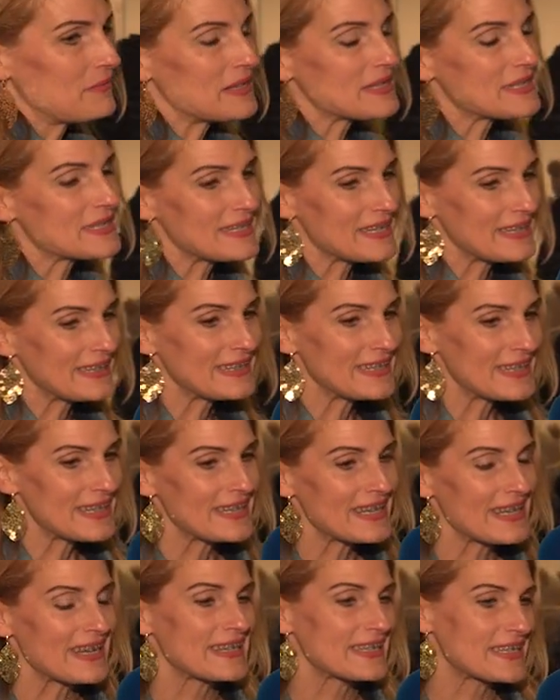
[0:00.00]
wir sind äh,
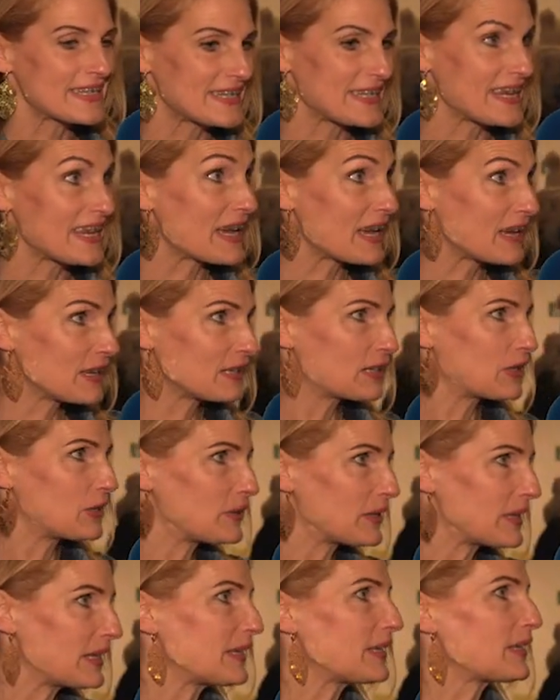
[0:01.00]
sehr
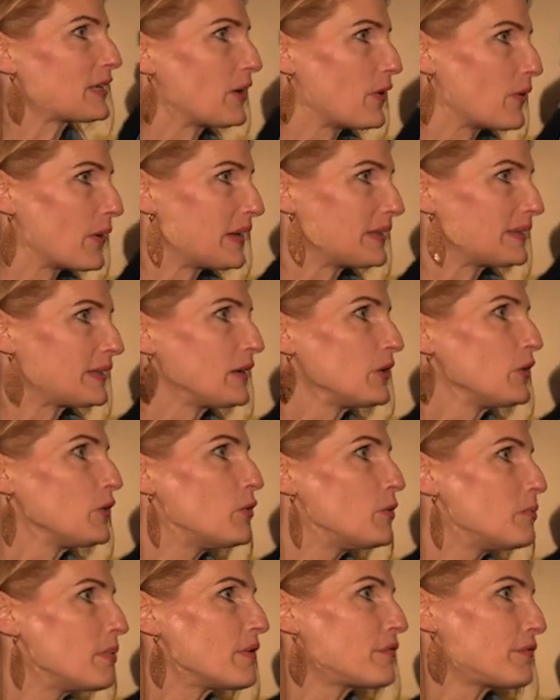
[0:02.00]
glücklich, heute
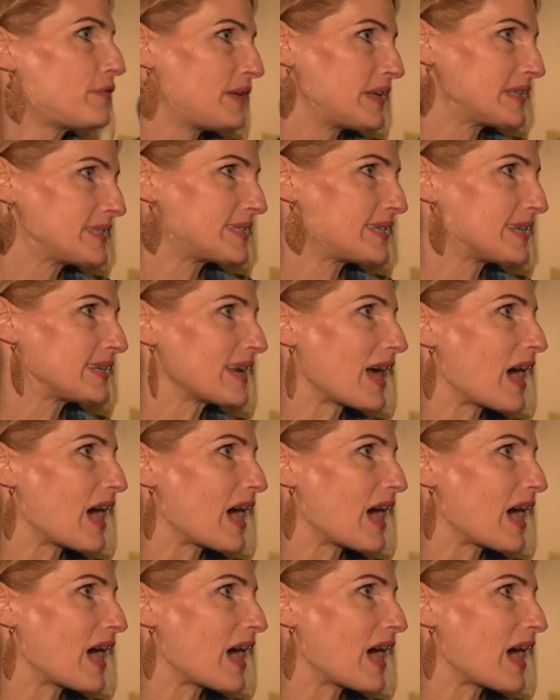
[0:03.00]
über 40